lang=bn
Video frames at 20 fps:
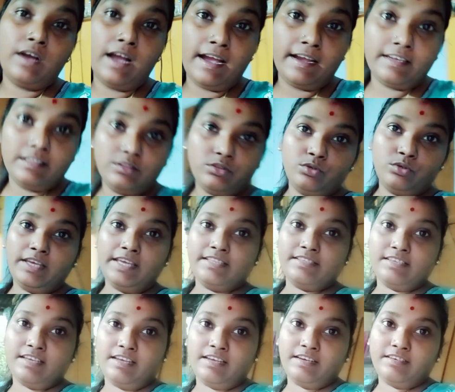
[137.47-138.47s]
আগে তো এই
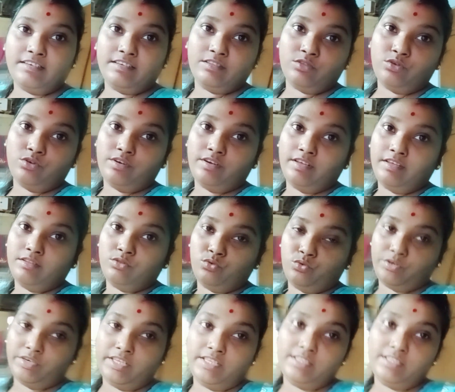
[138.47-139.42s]
জায়গাটা করে দড়ি